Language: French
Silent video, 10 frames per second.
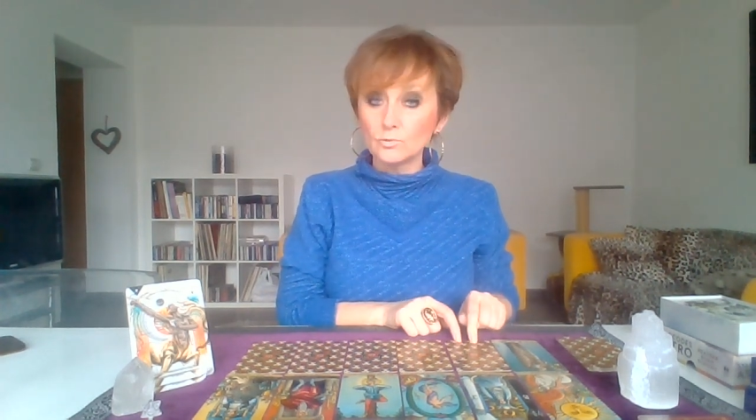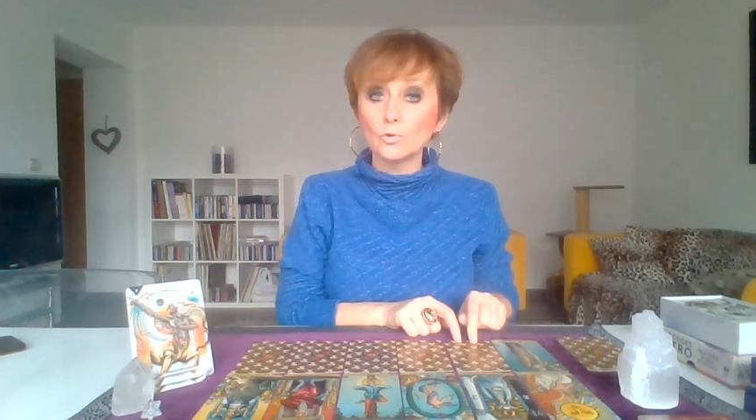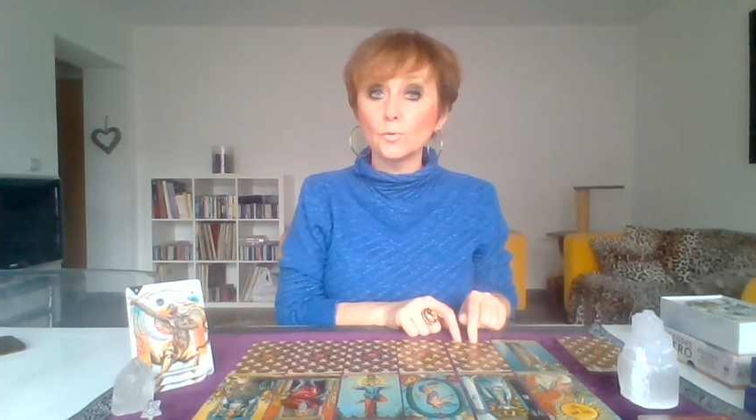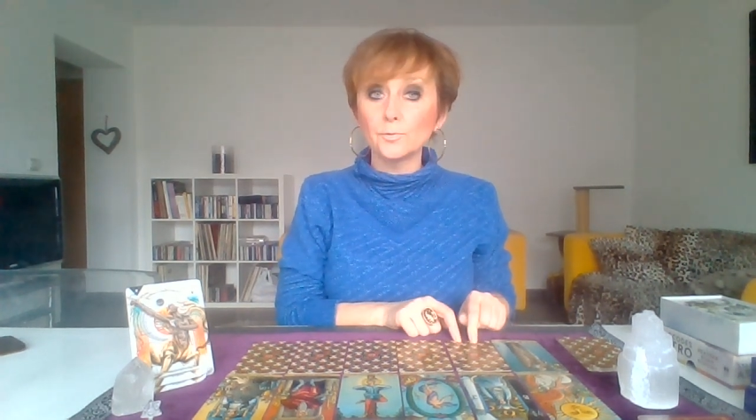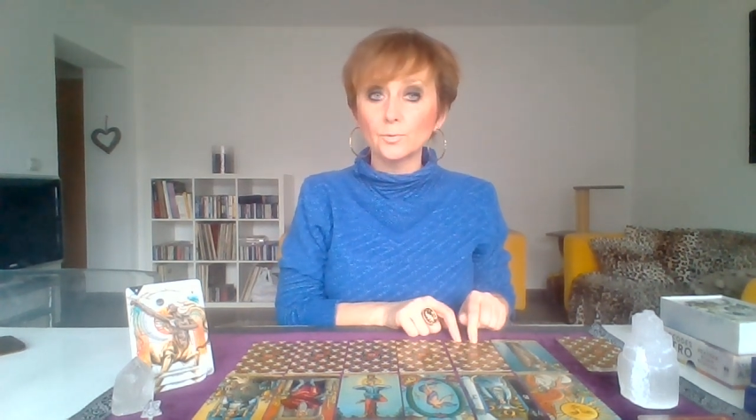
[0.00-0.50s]

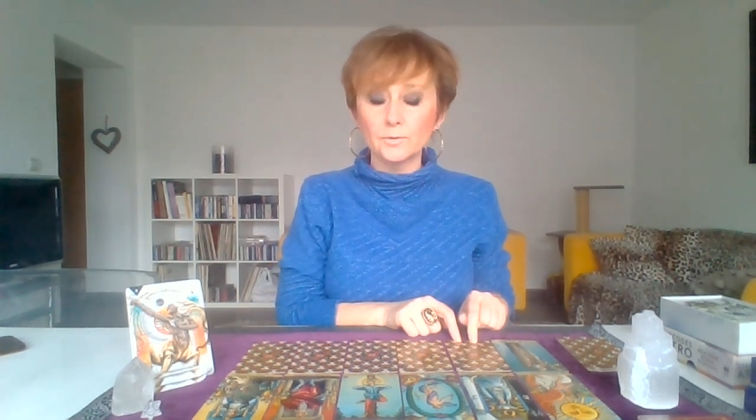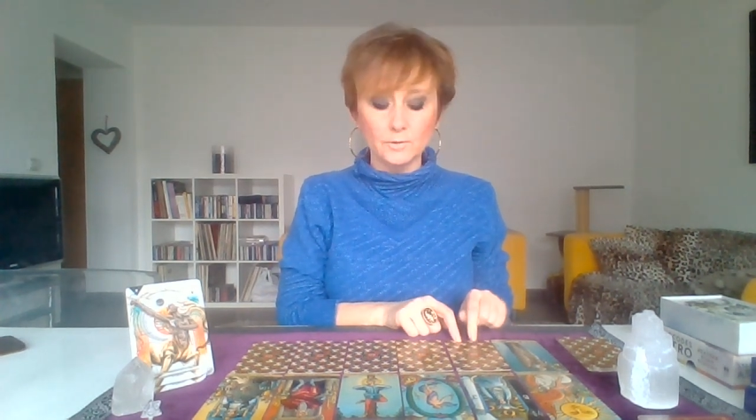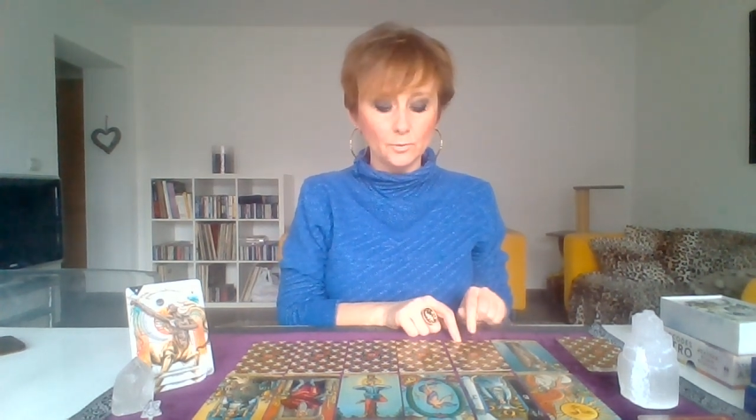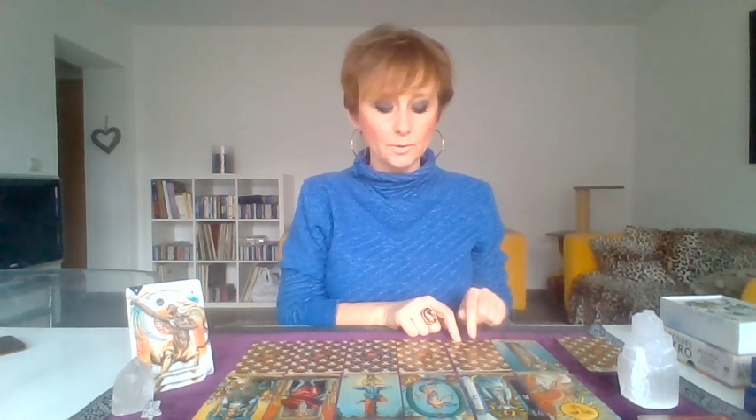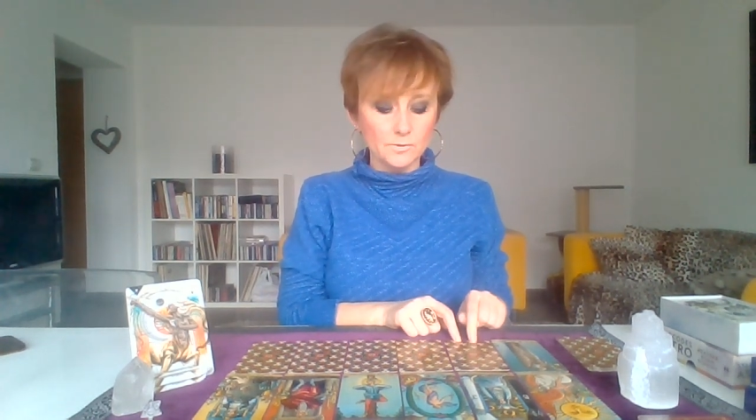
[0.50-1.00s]
Scorpion qui
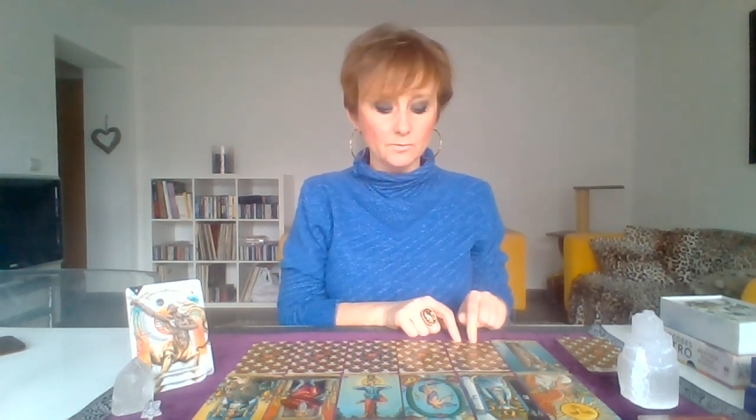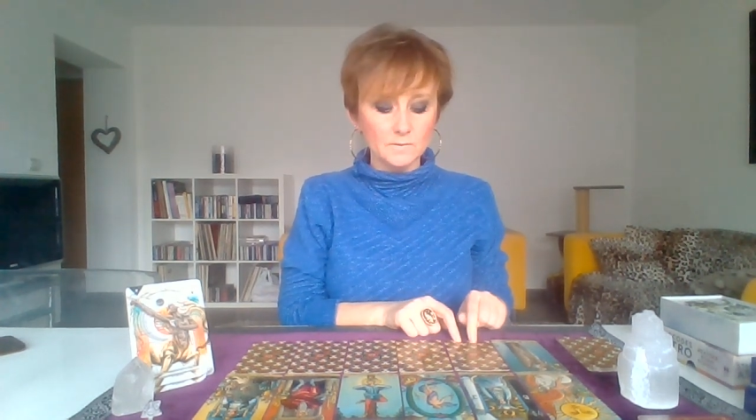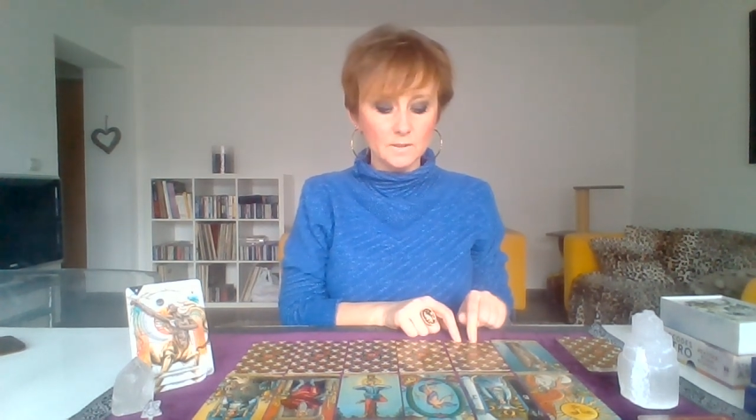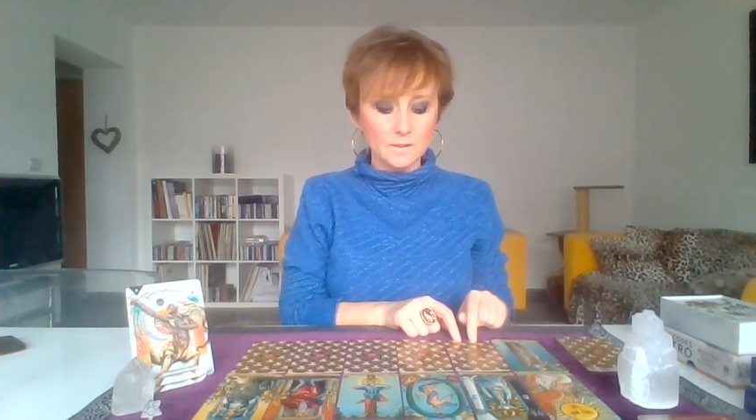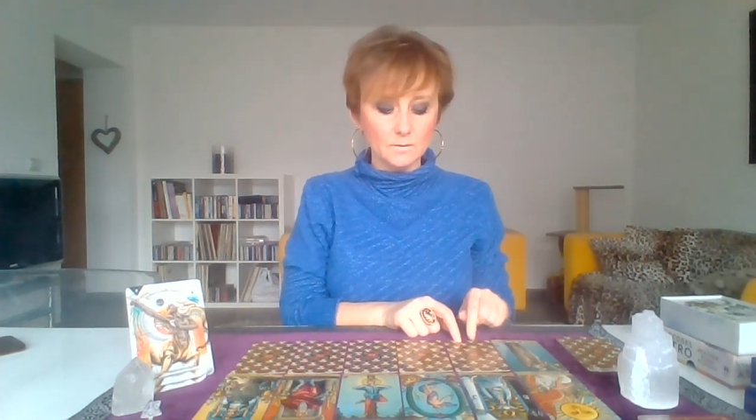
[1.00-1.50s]
va
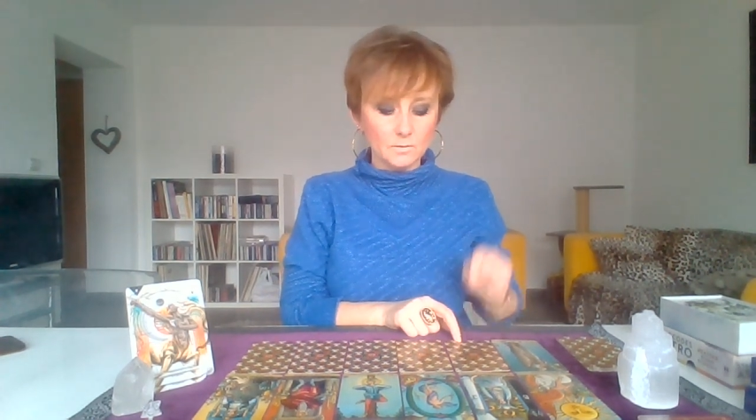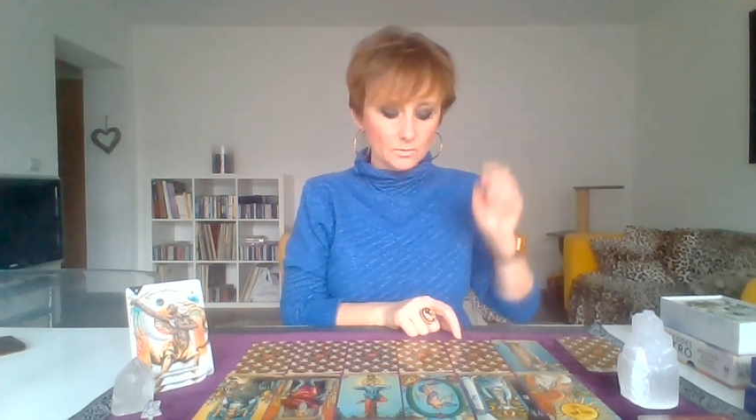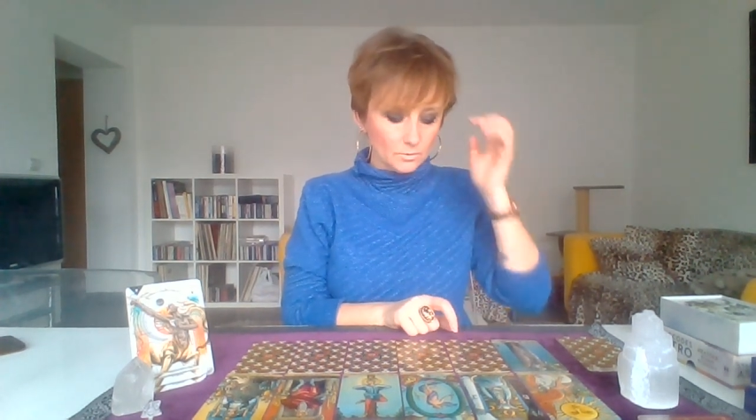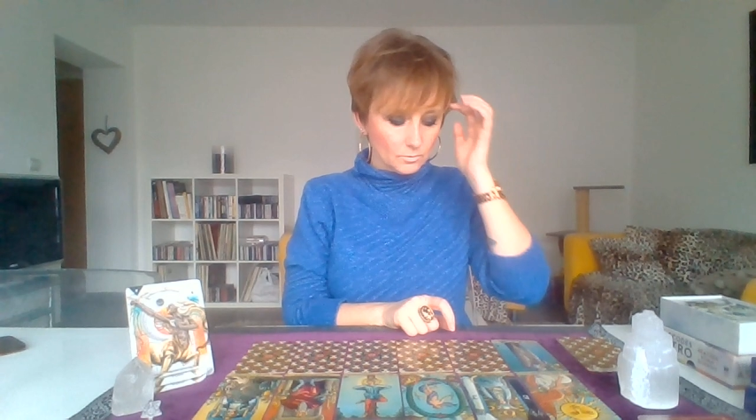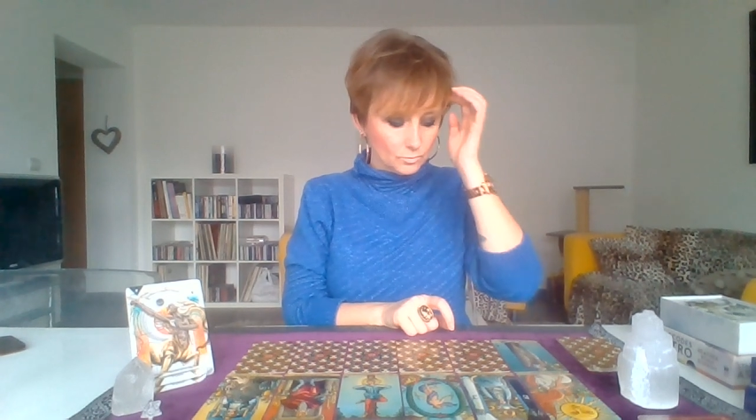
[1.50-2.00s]
représenter euh,